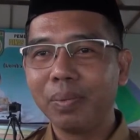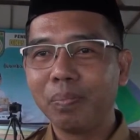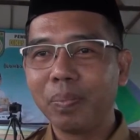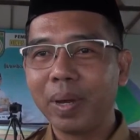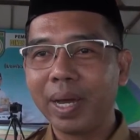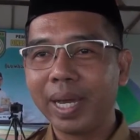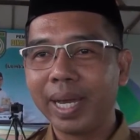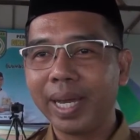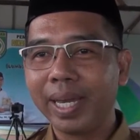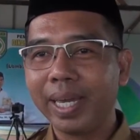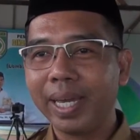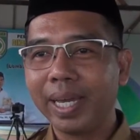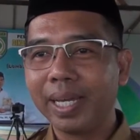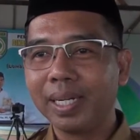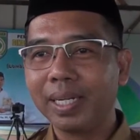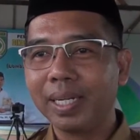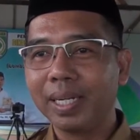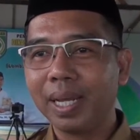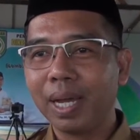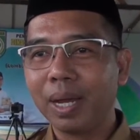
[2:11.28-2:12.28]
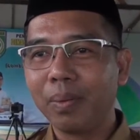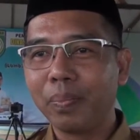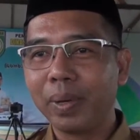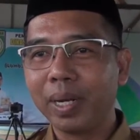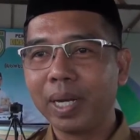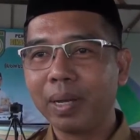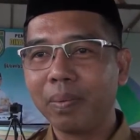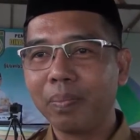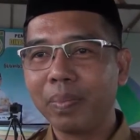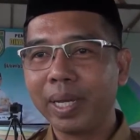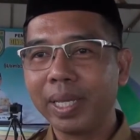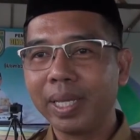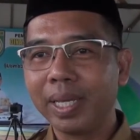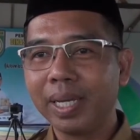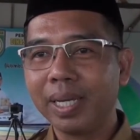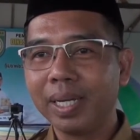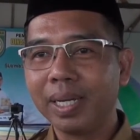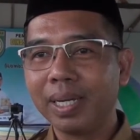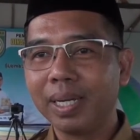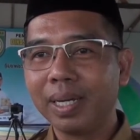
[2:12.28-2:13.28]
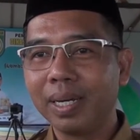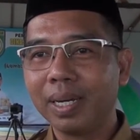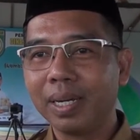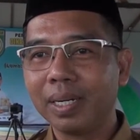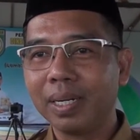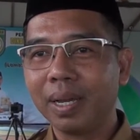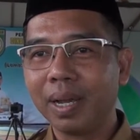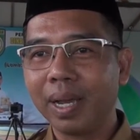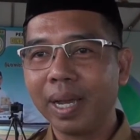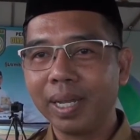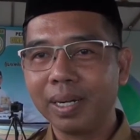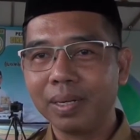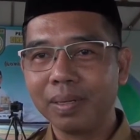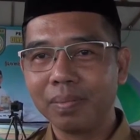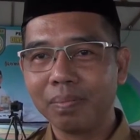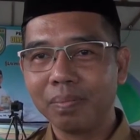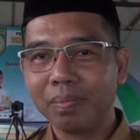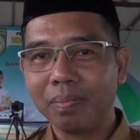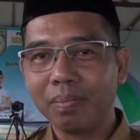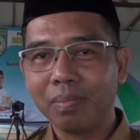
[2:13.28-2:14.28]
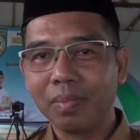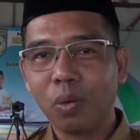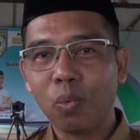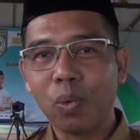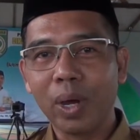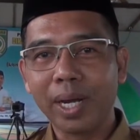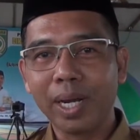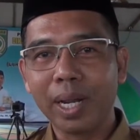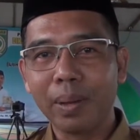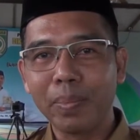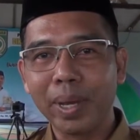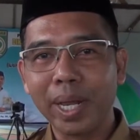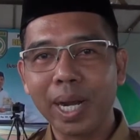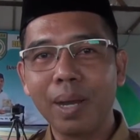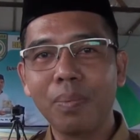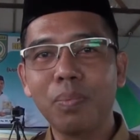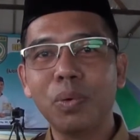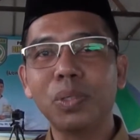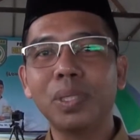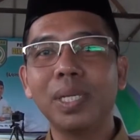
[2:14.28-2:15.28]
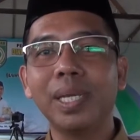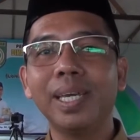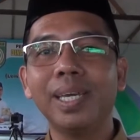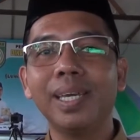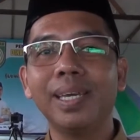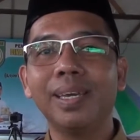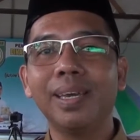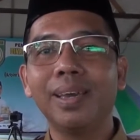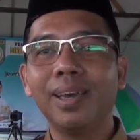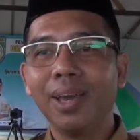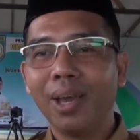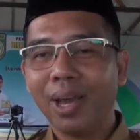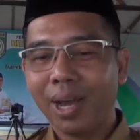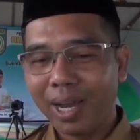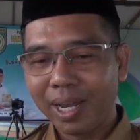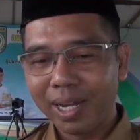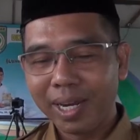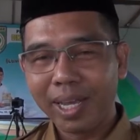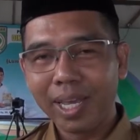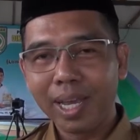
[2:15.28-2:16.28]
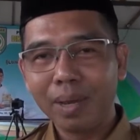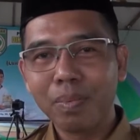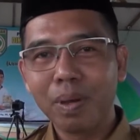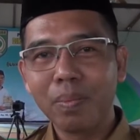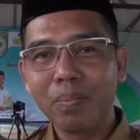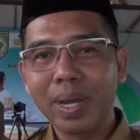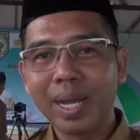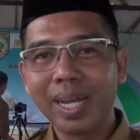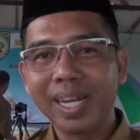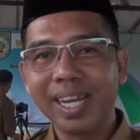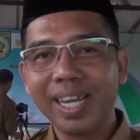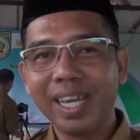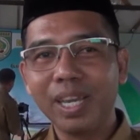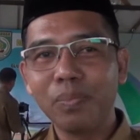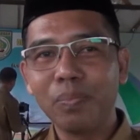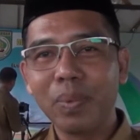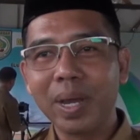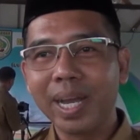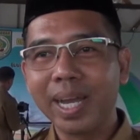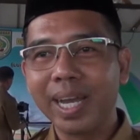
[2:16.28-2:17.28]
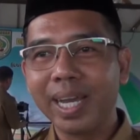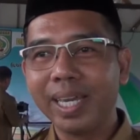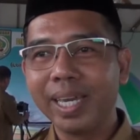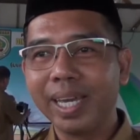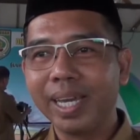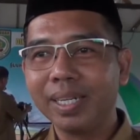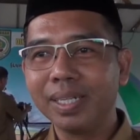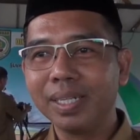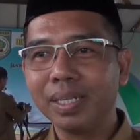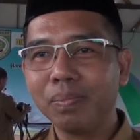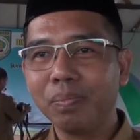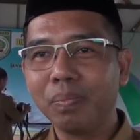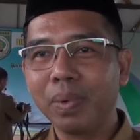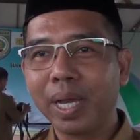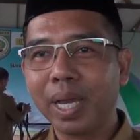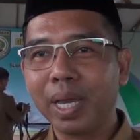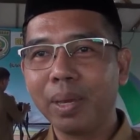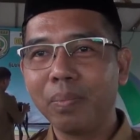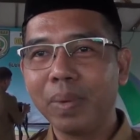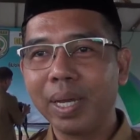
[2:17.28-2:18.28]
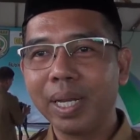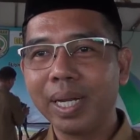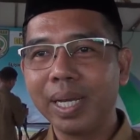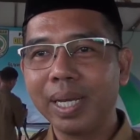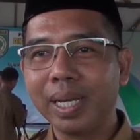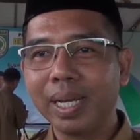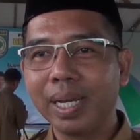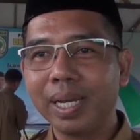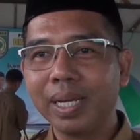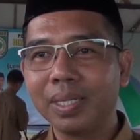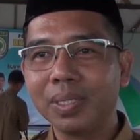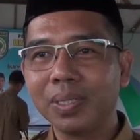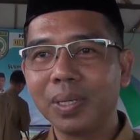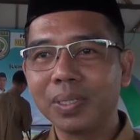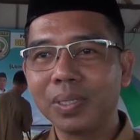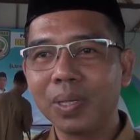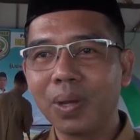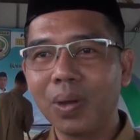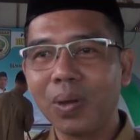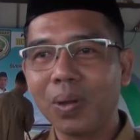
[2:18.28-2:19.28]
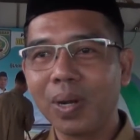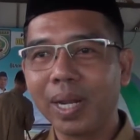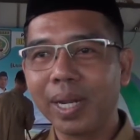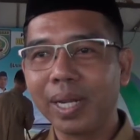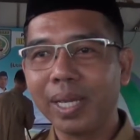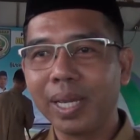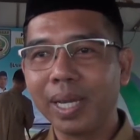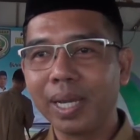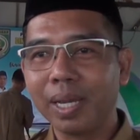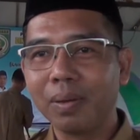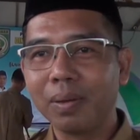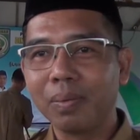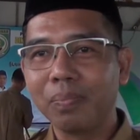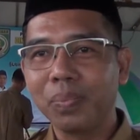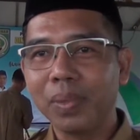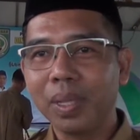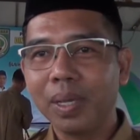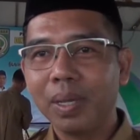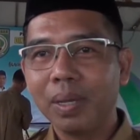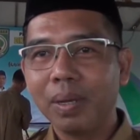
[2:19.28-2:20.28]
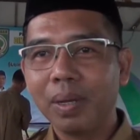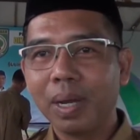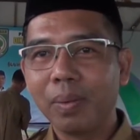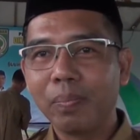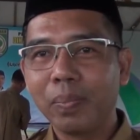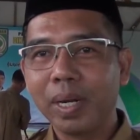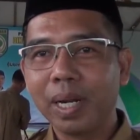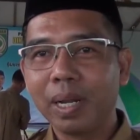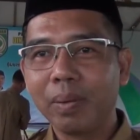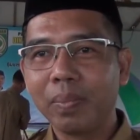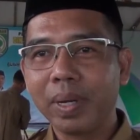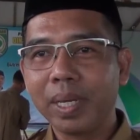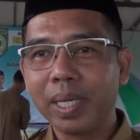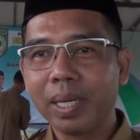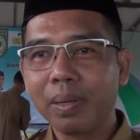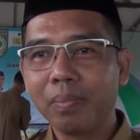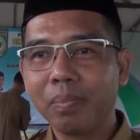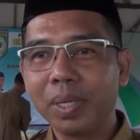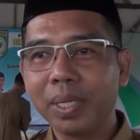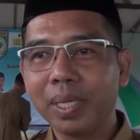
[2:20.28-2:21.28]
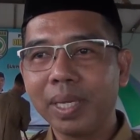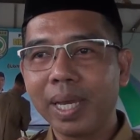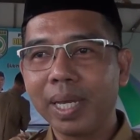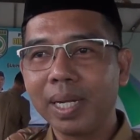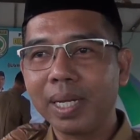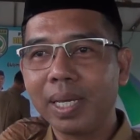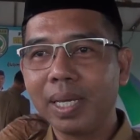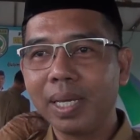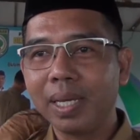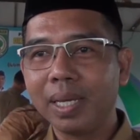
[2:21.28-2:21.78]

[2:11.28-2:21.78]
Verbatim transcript: pakaian apa namanya uh, dengan warna merah putih, ada yang memakai pakaian bagaimana uh, seseorang yang apa namanya menjadi